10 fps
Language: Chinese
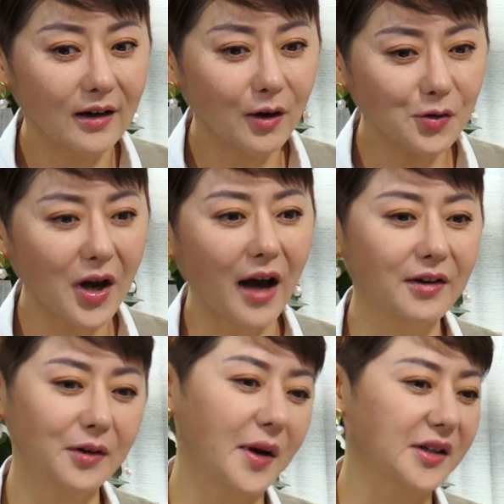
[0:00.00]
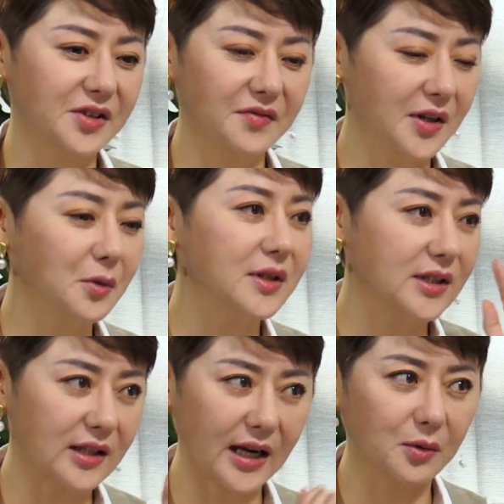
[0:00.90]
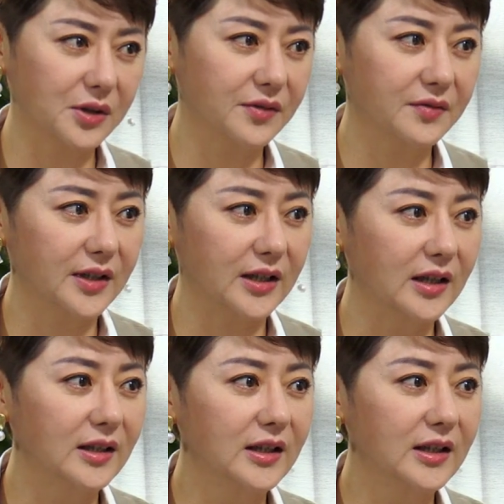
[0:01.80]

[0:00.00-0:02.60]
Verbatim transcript: 欧轩还有另外一个身份，因为你今天太多身份了。